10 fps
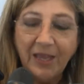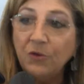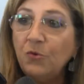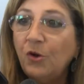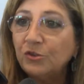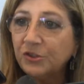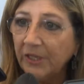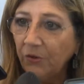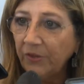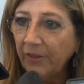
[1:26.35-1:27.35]
hay un
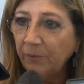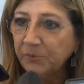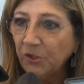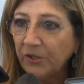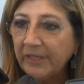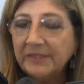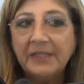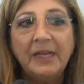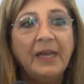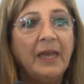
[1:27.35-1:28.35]
consejo de adopciones
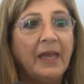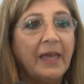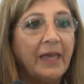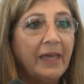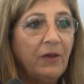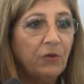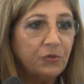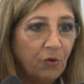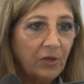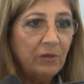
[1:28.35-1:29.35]
que
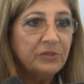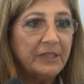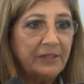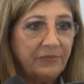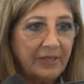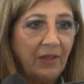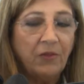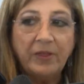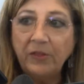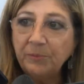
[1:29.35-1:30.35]
otorga un
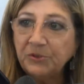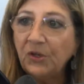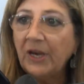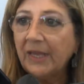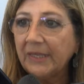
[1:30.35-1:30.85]
certificado de adopción a